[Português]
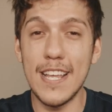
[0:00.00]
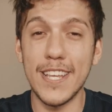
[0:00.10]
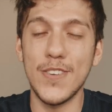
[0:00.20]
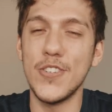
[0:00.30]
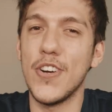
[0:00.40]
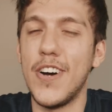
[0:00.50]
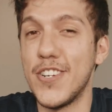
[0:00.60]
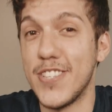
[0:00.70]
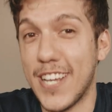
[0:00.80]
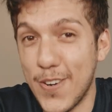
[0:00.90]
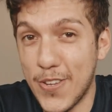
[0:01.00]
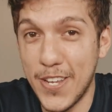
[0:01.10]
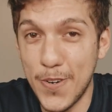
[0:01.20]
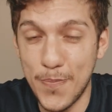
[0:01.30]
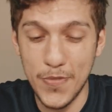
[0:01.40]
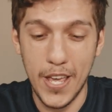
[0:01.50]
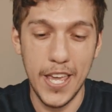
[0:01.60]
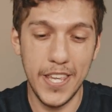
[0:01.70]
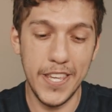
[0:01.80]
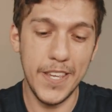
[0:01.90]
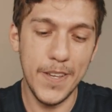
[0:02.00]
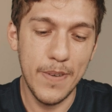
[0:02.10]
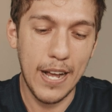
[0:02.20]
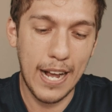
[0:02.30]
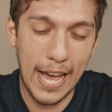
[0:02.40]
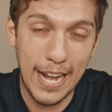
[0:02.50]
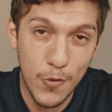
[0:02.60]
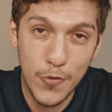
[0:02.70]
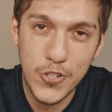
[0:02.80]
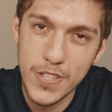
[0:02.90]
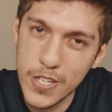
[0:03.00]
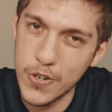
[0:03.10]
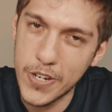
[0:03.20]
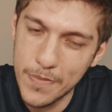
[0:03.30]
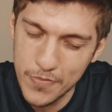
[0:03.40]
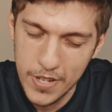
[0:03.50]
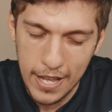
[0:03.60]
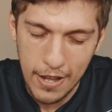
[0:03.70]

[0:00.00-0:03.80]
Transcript: Olá, aqui é o Geórgia da Carukiro e, cara, no vídeo anterior,